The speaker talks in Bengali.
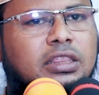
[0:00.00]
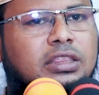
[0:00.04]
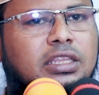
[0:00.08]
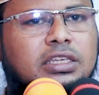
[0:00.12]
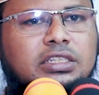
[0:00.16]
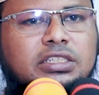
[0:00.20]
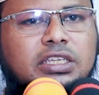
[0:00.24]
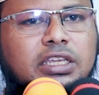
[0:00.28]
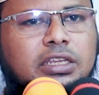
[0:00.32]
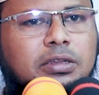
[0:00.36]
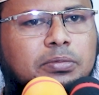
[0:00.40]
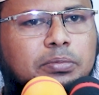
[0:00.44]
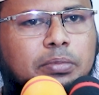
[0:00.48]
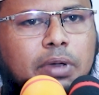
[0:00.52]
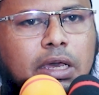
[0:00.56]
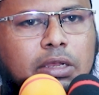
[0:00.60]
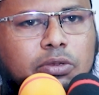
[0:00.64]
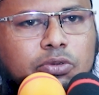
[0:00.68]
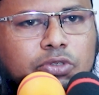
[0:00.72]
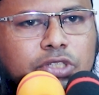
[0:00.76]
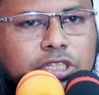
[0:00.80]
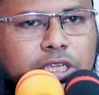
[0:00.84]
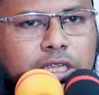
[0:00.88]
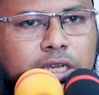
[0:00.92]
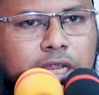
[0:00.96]
দেশের
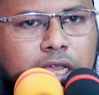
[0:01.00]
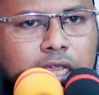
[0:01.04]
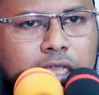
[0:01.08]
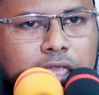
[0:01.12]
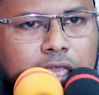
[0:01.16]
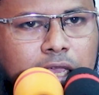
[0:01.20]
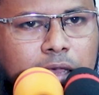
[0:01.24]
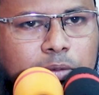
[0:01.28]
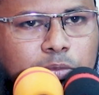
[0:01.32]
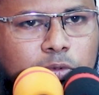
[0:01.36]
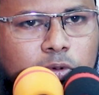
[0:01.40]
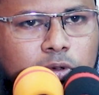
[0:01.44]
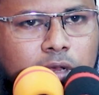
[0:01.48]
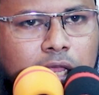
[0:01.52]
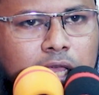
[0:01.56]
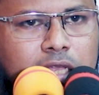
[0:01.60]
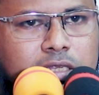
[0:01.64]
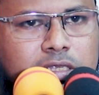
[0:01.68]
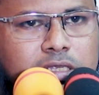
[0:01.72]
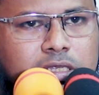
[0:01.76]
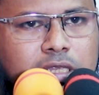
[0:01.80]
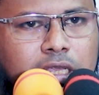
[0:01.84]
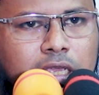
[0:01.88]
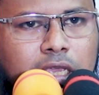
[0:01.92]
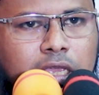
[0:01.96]
মানুষেরা কেমন
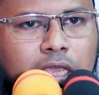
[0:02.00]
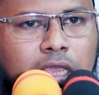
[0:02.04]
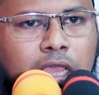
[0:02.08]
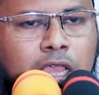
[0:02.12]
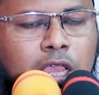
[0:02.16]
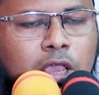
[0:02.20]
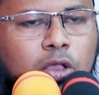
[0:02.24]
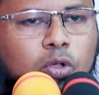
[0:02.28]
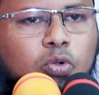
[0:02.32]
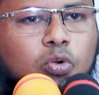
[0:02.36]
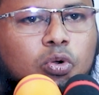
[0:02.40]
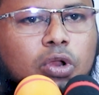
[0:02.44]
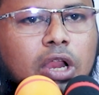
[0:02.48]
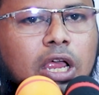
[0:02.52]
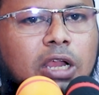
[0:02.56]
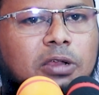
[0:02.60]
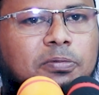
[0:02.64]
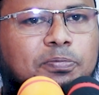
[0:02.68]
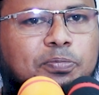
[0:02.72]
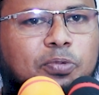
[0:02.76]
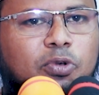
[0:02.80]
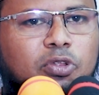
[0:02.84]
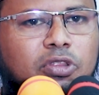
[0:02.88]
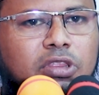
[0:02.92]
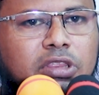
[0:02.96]
আছে
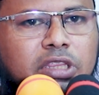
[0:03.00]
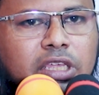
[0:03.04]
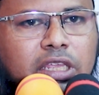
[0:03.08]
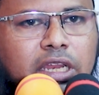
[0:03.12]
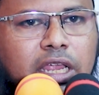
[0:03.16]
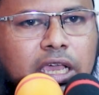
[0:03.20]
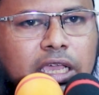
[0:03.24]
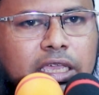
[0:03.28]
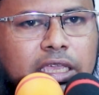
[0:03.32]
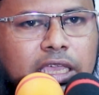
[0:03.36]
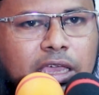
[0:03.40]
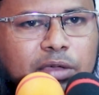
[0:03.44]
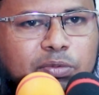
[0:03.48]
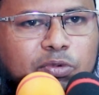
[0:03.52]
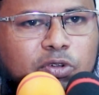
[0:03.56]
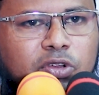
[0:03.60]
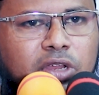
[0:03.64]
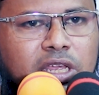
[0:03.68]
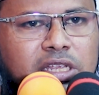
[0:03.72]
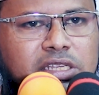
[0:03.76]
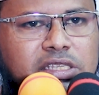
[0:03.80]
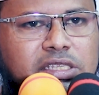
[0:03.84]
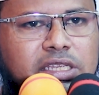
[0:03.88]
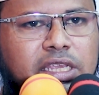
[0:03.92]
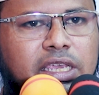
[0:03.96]
কোরআনপন্থীরা কেমন
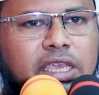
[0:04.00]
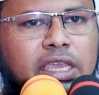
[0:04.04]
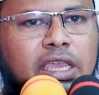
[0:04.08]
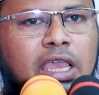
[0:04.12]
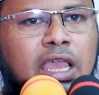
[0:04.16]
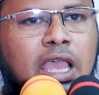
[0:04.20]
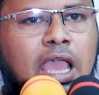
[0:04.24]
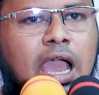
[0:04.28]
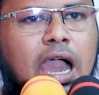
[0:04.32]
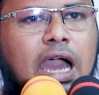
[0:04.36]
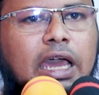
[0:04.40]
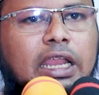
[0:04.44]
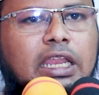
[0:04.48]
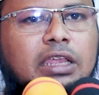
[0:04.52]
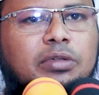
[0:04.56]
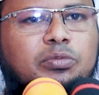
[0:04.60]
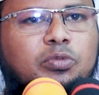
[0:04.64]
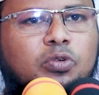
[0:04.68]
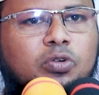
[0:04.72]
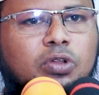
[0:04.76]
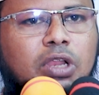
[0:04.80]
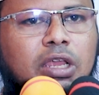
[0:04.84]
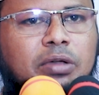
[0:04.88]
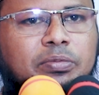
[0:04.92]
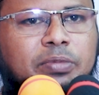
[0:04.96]
আছে আলেম
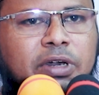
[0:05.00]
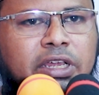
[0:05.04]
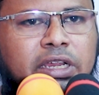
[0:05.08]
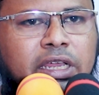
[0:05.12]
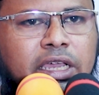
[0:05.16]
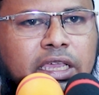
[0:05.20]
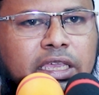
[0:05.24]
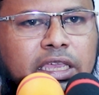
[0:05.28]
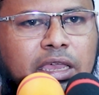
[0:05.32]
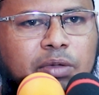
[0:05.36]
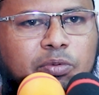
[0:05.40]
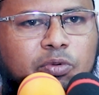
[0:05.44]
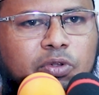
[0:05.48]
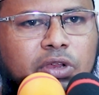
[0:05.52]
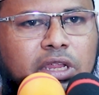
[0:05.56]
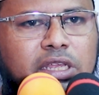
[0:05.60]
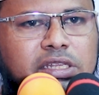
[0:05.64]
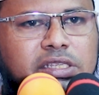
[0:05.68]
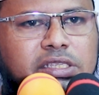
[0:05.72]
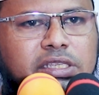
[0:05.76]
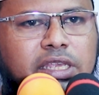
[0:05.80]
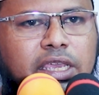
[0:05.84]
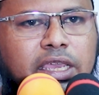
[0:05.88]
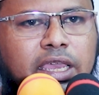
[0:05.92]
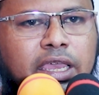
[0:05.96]
ওলামারা কেমন
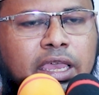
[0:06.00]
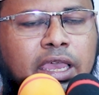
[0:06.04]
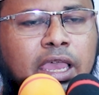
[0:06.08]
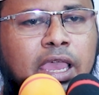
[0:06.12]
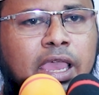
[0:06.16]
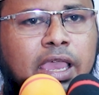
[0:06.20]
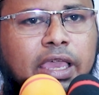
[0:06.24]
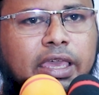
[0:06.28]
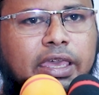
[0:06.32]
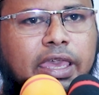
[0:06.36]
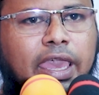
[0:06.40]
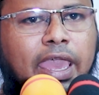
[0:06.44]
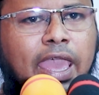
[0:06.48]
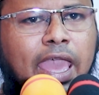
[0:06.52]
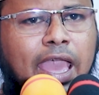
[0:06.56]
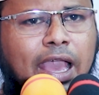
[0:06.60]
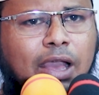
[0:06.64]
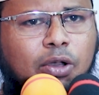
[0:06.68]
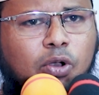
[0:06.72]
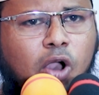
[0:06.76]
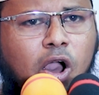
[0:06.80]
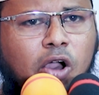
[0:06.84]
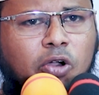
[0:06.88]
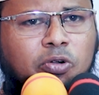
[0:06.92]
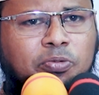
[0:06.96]
আছে কে
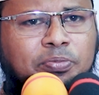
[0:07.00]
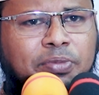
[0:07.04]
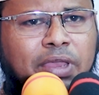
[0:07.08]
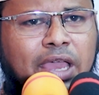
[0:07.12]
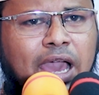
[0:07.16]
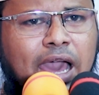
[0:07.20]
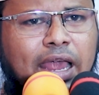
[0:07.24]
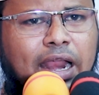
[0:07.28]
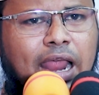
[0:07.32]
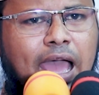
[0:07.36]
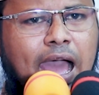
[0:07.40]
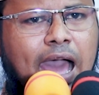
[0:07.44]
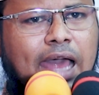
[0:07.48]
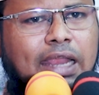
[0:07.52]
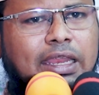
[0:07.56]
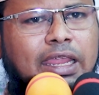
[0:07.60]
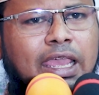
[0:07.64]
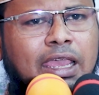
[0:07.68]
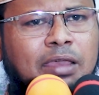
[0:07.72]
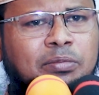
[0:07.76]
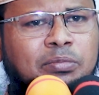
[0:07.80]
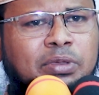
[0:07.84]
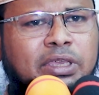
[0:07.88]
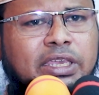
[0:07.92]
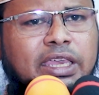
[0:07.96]
কৌমিয়ার
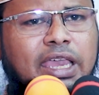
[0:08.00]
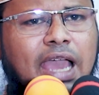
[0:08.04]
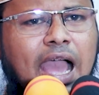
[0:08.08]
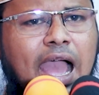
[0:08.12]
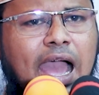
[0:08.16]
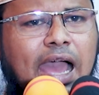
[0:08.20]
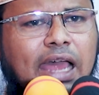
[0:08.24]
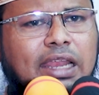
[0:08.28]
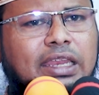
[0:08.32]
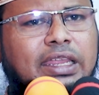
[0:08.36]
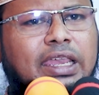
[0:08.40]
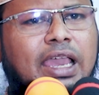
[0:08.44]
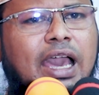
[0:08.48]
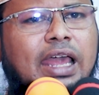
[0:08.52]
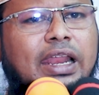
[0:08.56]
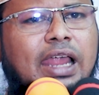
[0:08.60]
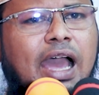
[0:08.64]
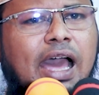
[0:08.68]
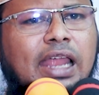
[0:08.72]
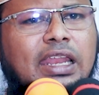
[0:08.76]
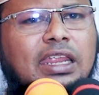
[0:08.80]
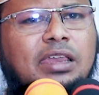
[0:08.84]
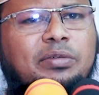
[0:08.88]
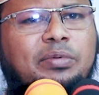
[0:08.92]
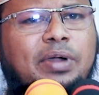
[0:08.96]
আলেম কে আলিয়ার
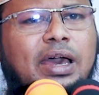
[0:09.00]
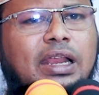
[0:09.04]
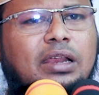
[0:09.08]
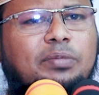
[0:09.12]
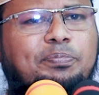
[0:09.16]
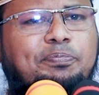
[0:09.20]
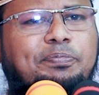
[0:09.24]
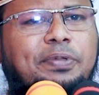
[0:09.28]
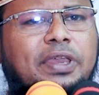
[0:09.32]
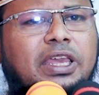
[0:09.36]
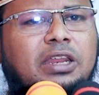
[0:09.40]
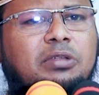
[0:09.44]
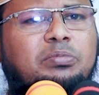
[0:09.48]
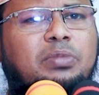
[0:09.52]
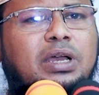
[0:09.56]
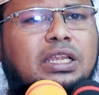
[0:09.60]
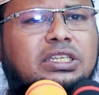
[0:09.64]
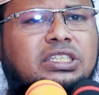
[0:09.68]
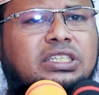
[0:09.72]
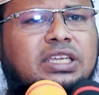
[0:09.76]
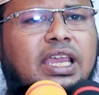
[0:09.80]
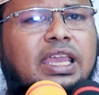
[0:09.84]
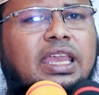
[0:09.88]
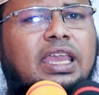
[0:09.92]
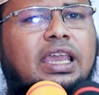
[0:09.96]
আলেম আর পীরমা
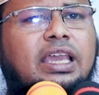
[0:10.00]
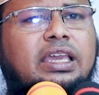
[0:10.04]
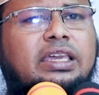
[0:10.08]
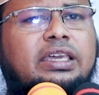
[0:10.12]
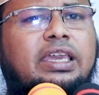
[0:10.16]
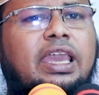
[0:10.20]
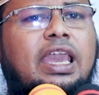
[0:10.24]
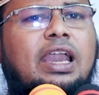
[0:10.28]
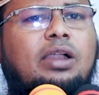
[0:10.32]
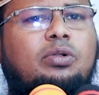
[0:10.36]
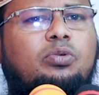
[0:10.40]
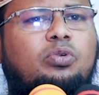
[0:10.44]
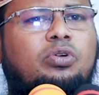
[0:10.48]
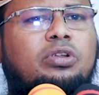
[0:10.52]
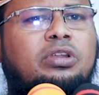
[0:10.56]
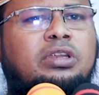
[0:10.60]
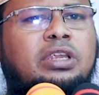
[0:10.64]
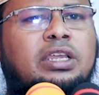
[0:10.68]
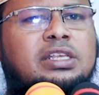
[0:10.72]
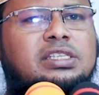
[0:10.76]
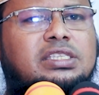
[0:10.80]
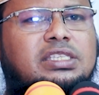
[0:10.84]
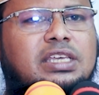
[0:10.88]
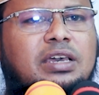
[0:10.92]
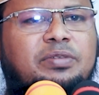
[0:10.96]
সাহেব কে
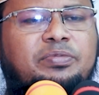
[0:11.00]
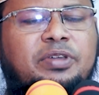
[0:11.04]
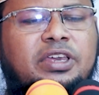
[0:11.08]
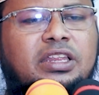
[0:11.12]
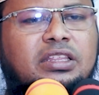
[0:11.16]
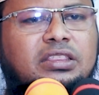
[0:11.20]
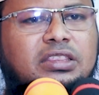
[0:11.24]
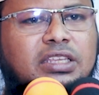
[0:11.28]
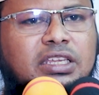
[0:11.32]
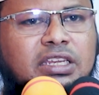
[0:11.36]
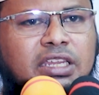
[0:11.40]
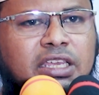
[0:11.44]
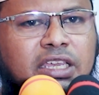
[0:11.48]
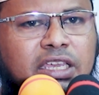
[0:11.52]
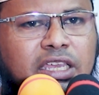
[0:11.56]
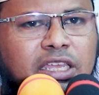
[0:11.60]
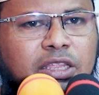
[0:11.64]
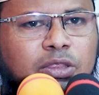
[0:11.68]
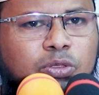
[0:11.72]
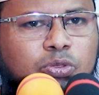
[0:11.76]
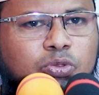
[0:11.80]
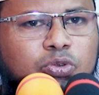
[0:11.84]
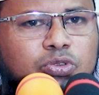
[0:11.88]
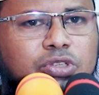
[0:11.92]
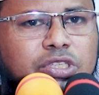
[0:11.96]
কন্যে সাবের তিনি
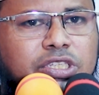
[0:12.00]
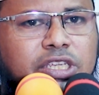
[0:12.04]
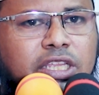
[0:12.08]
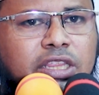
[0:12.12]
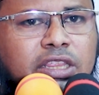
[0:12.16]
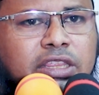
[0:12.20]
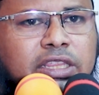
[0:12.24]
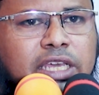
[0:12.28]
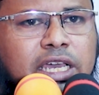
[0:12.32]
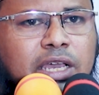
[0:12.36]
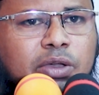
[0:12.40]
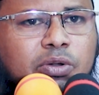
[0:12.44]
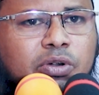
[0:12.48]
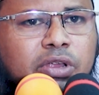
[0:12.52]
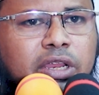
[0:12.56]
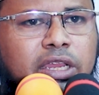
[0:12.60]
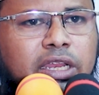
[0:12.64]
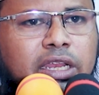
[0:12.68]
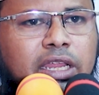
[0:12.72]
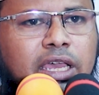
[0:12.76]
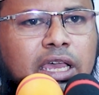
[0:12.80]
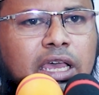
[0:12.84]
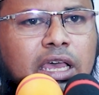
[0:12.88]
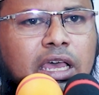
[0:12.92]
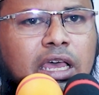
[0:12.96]
কিন্তু চিন্তা করে
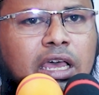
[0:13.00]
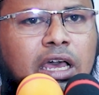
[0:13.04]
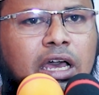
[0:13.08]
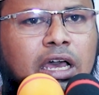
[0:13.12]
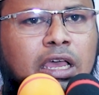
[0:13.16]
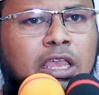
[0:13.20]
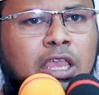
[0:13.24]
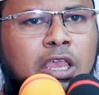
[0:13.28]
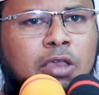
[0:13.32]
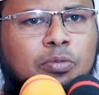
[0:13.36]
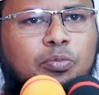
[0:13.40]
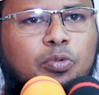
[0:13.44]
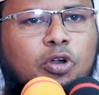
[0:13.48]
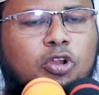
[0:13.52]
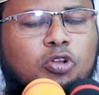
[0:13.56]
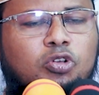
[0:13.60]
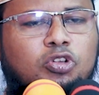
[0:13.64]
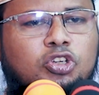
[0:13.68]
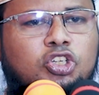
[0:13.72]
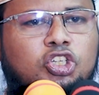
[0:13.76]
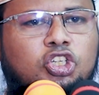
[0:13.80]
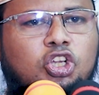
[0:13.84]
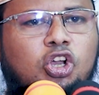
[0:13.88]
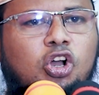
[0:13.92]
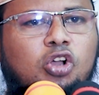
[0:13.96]
না বরং
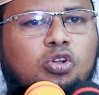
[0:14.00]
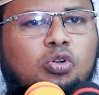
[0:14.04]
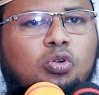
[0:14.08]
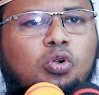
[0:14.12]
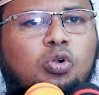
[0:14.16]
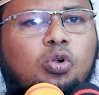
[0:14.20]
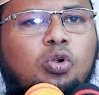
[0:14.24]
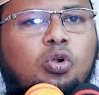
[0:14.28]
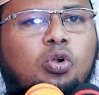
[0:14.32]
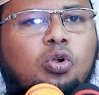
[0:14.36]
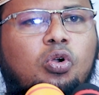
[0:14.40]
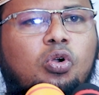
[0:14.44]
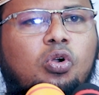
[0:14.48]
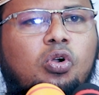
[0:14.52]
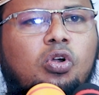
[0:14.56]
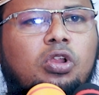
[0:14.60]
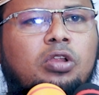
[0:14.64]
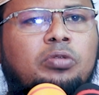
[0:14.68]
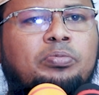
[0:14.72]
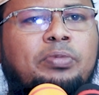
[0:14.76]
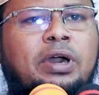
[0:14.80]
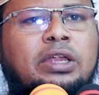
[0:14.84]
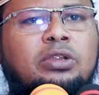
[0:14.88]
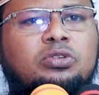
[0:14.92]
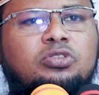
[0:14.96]
সকল
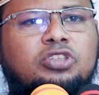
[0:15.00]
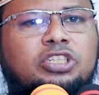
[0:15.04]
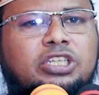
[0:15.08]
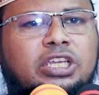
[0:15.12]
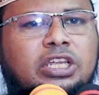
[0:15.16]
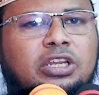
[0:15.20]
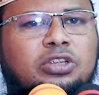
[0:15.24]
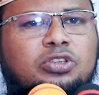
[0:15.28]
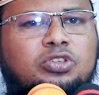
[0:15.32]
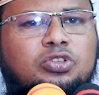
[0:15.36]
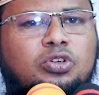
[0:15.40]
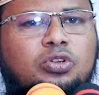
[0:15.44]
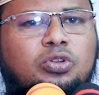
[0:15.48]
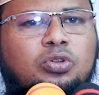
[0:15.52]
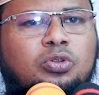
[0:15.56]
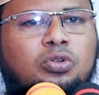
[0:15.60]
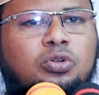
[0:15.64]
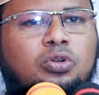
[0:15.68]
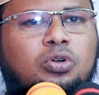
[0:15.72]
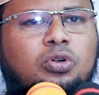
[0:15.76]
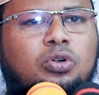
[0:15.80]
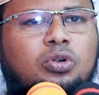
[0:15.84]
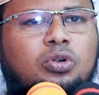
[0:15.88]
মানুষের জন্য